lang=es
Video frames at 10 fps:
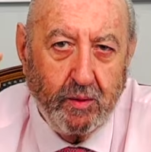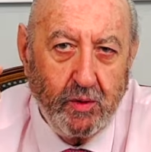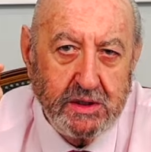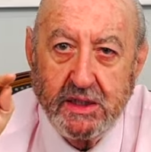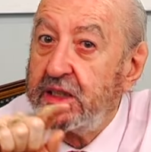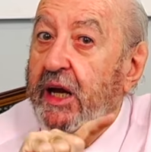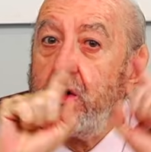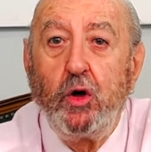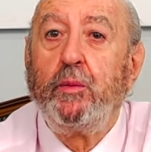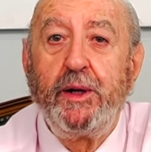como ese es que
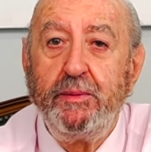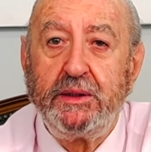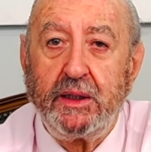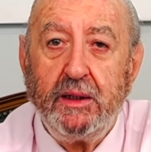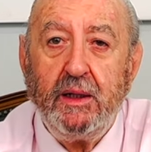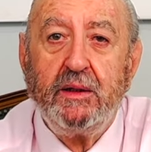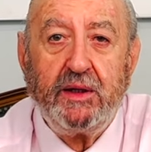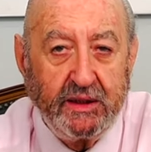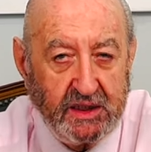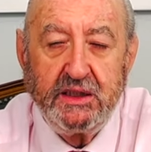no lo permite. Es
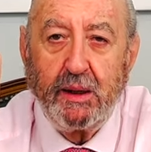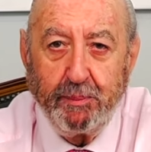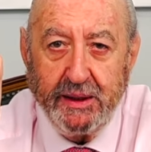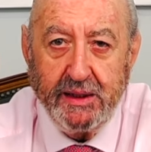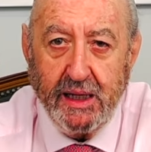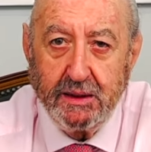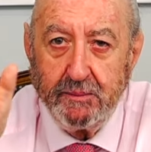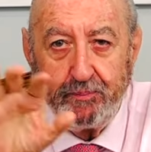decir, si te pilla,